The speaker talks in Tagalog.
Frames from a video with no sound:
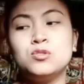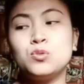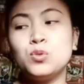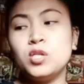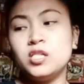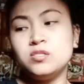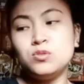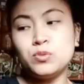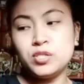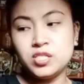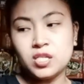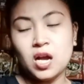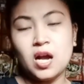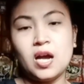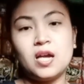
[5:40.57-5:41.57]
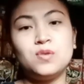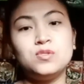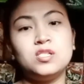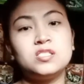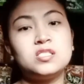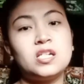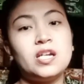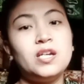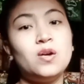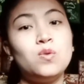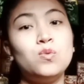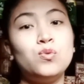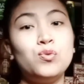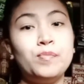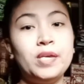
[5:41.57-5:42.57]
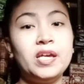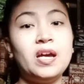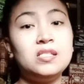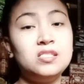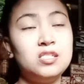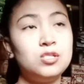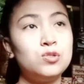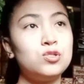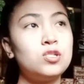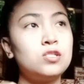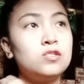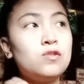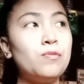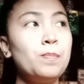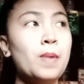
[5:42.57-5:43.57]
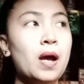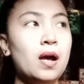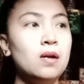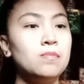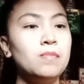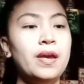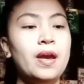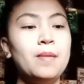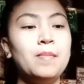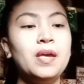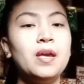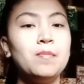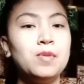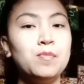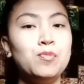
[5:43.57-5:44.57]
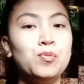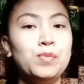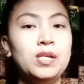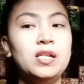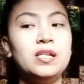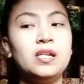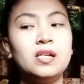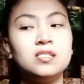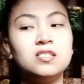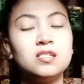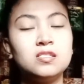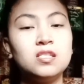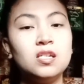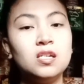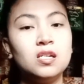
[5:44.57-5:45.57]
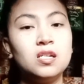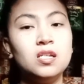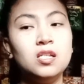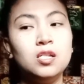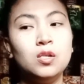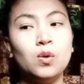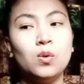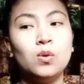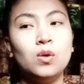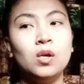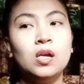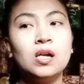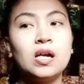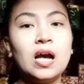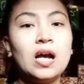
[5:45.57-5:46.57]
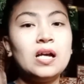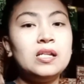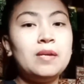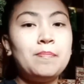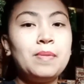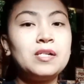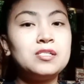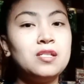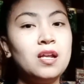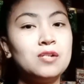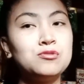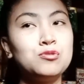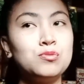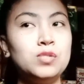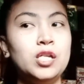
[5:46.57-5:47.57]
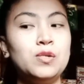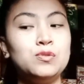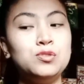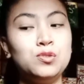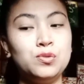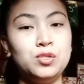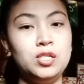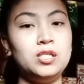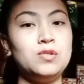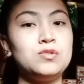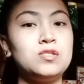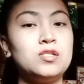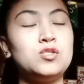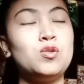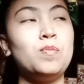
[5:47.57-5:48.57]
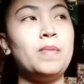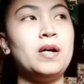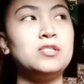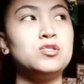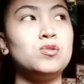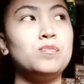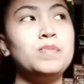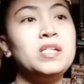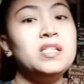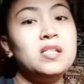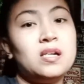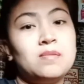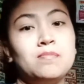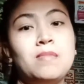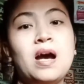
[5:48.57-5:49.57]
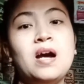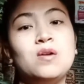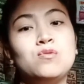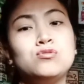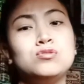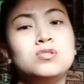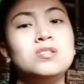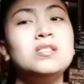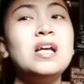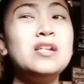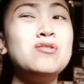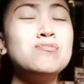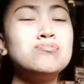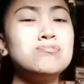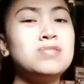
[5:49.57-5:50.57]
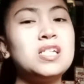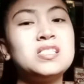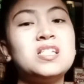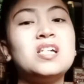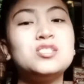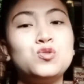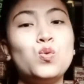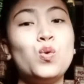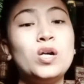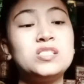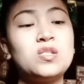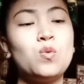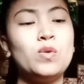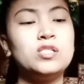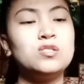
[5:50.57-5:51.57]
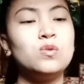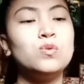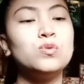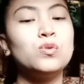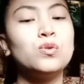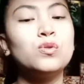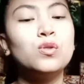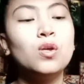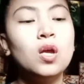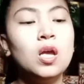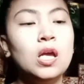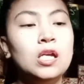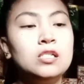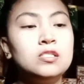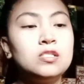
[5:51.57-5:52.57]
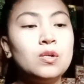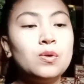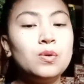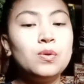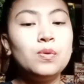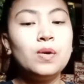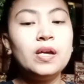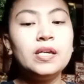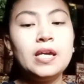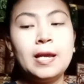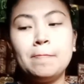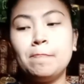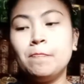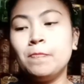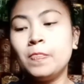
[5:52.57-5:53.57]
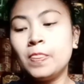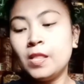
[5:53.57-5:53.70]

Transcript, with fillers: Tulad nung isang araw nagtry akong humiga dito sa sopa. Maya-maya may bumili ng isang sigarilyo. Kakalapag lang nung likod ko dito sa sopa. So biglang bangon. Lalong sasakit yung katawan ko nun. So ayan.